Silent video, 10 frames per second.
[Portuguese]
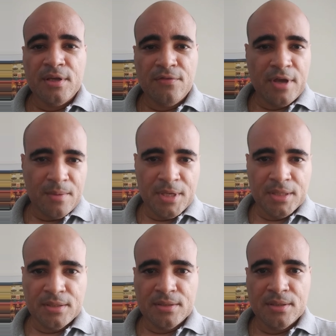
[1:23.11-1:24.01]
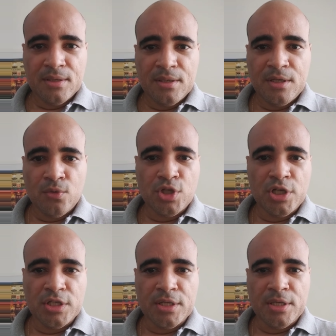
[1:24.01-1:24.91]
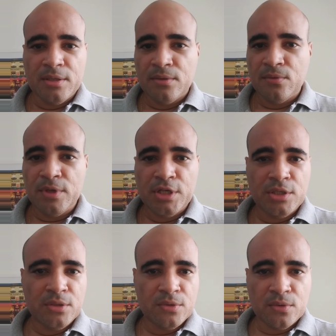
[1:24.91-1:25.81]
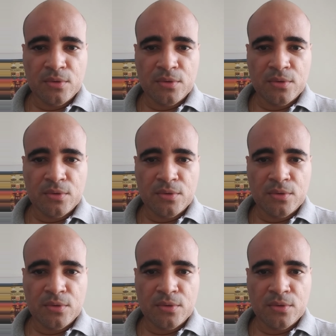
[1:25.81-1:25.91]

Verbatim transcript: e ferramentas que eu utilizei durante